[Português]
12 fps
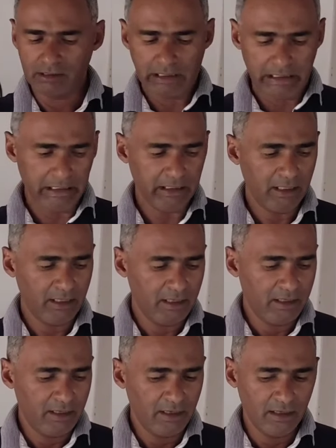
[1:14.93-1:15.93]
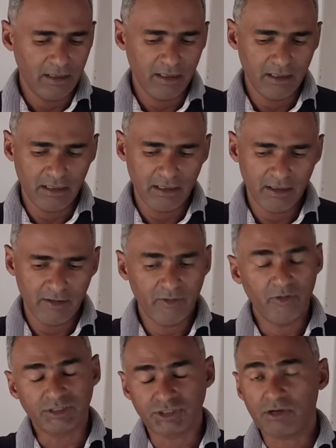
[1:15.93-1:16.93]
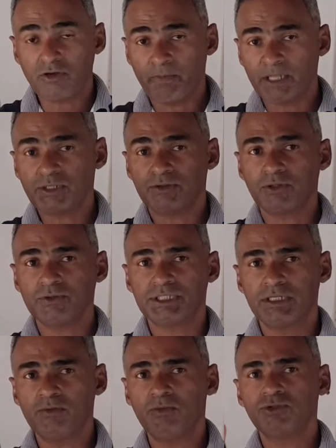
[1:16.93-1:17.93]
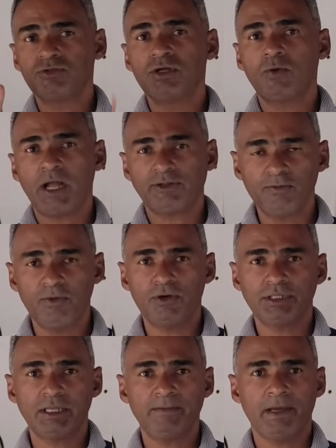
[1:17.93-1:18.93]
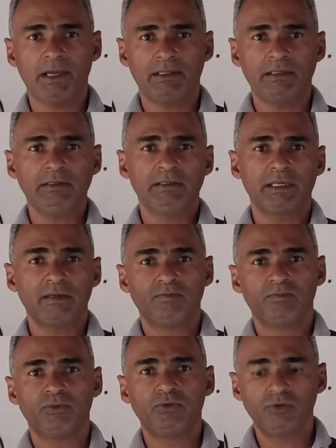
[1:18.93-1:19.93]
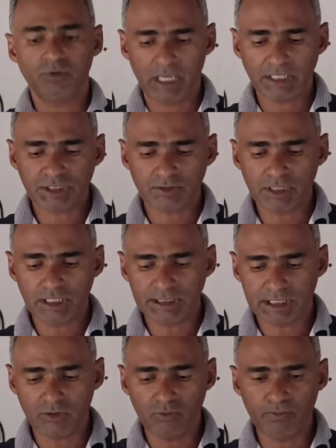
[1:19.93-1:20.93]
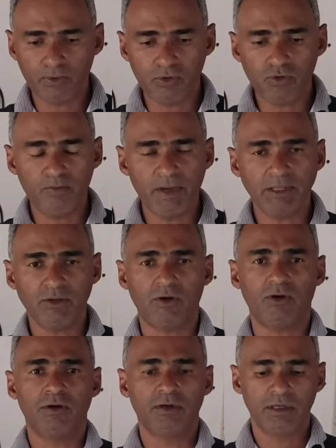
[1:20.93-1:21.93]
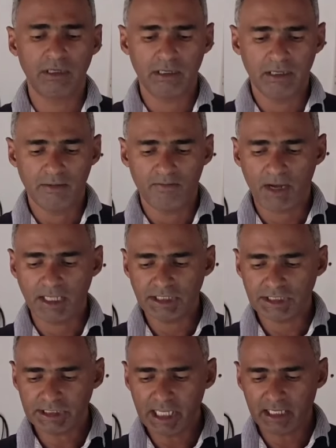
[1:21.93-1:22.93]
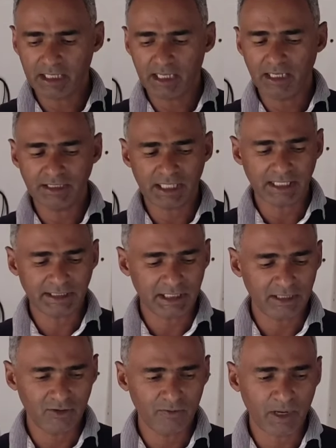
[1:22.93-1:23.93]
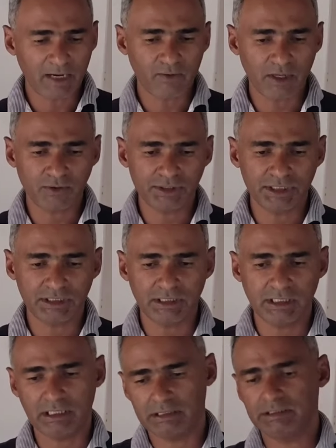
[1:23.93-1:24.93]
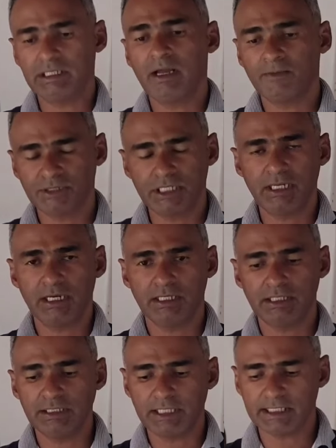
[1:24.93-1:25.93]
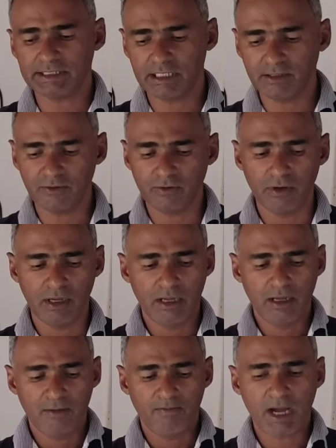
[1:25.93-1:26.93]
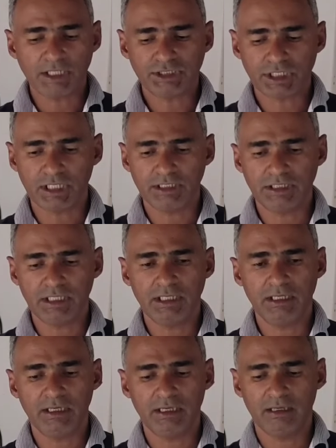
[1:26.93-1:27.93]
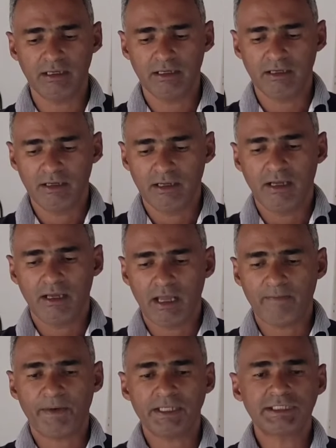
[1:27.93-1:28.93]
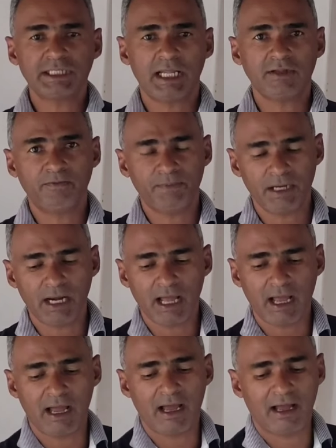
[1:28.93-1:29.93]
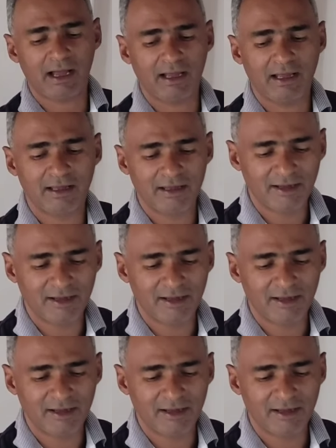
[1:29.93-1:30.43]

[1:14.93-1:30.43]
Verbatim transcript: Né? É, só que o pessoal está usando muito de quatro bocas também, né? Por questão dele ser um pouco menor. Mas esse daqui ele está sendo, para uma cozinha, digamos que grande, ele está sendo bastante é, apreciado pela,